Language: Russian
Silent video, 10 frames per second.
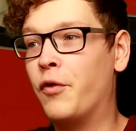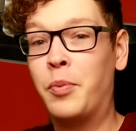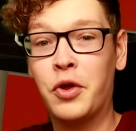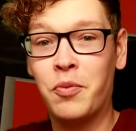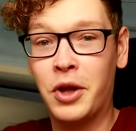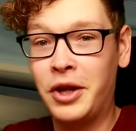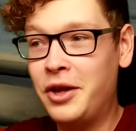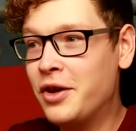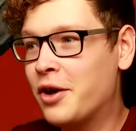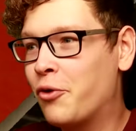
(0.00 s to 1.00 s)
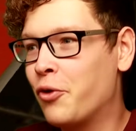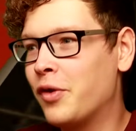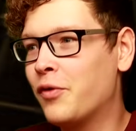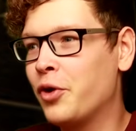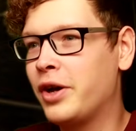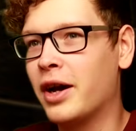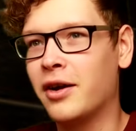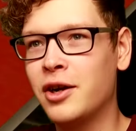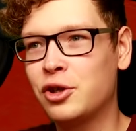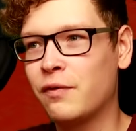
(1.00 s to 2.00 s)
Вы посмотрите, какой у него и
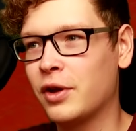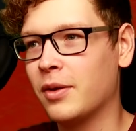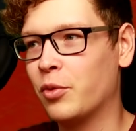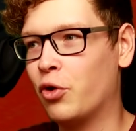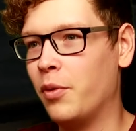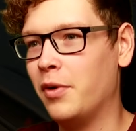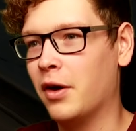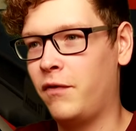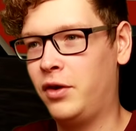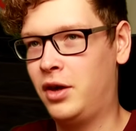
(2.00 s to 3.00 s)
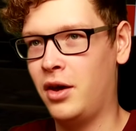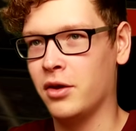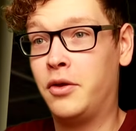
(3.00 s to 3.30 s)
гараж в этом доме, офигеть.